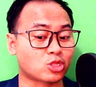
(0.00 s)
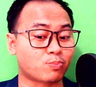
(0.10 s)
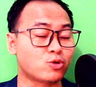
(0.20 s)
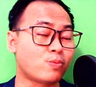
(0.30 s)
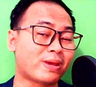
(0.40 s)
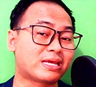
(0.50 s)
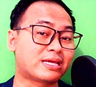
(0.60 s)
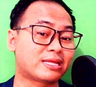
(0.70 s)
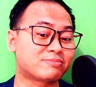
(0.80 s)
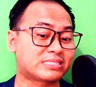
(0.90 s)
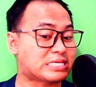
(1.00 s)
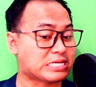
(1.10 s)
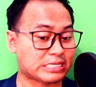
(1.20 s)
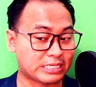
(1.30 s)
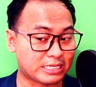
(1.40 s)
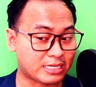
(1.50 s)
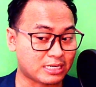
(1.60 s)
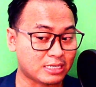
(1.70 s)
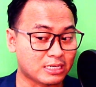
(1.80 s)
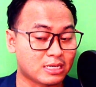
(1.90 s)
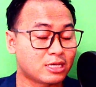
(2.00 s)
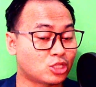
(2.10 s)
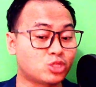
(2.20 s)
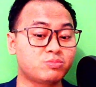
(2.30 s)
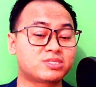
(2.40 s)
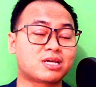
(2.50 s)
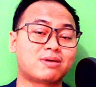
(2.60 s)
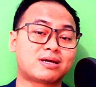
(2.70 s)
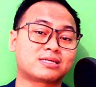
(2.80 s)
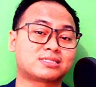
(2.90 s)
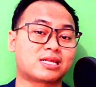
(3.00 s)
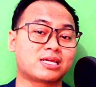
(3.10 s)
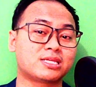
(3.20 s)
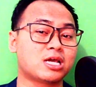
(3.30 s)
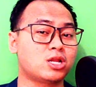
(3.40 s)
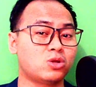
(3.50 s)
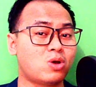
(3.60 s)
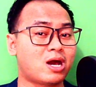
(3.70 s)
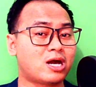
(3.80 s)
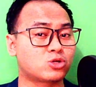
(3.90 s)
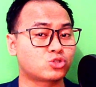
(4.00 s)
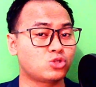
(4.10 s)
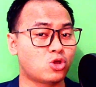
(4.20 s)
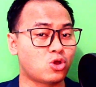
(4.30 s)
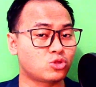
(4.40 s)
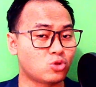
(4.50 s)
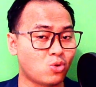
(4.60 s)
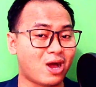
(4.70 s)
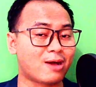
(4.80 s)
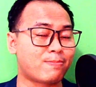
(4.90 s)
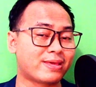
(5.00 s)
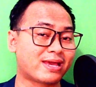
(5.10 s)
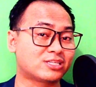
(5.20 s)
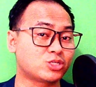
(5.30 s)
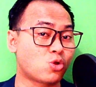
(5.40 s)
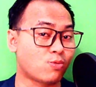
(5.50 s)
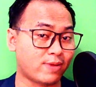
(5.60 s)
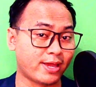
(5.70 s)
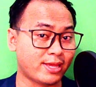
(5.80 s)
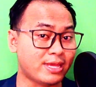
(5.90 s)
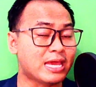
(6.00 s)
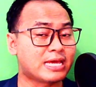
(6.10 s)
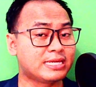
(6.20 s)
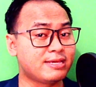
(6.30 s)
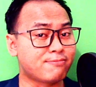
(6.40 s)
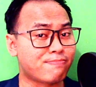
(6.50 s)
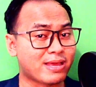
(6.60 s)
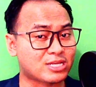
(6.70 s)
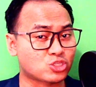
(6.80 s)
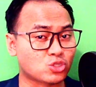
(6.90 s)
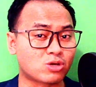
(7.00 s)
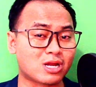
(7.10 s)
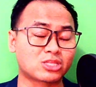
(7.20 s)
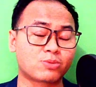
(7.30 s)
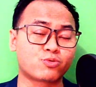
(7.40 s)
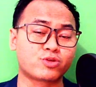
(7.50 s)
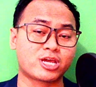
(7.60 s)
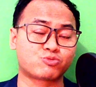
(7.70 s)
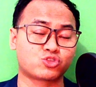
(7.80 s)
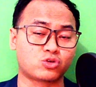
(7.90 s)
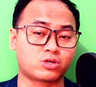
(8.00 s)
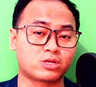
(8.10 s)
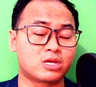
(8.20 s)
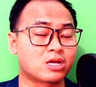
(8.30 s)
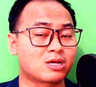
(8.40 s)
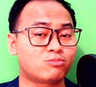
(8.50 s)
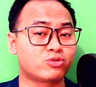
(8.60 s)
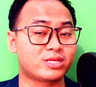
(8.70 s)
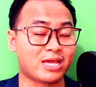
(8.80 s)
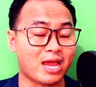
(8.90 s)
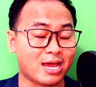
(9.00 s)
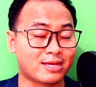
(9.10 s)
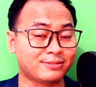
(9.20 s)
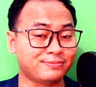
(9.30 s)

perlu pengen kirim stiker itu bisa banget caranya lo harus download dulu aplikasi GoPlay di Play Store ataupun App Store kemudian